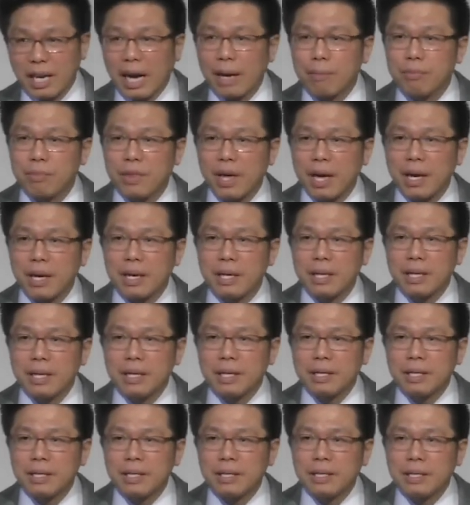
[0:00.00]
的。
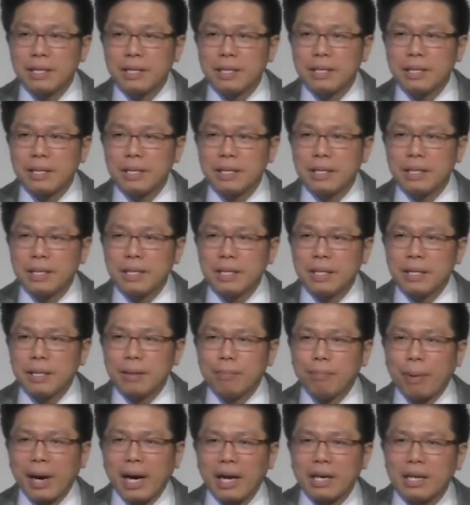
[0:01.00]
我
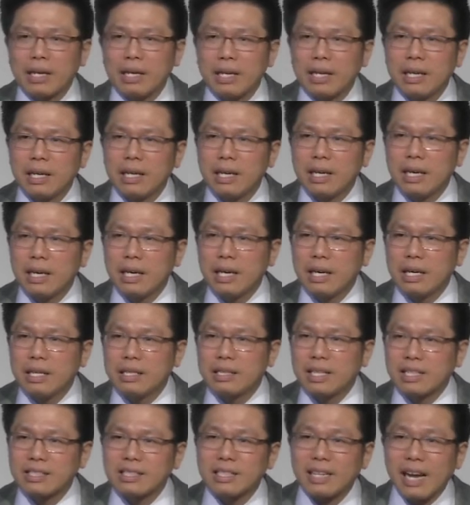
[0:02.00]
们也花了很多
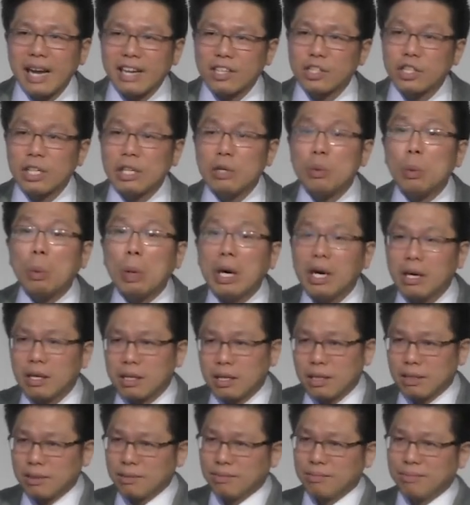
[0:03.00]
时间去阅
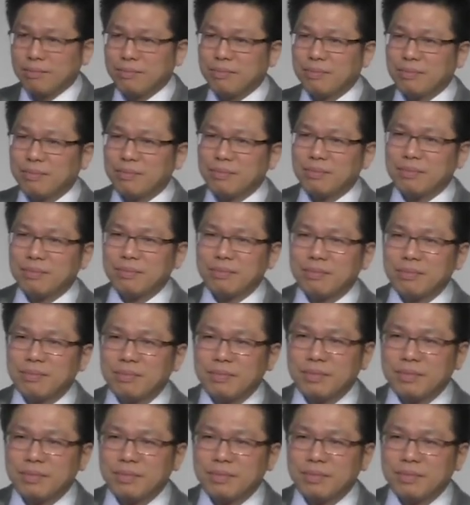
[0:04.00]
读这一些。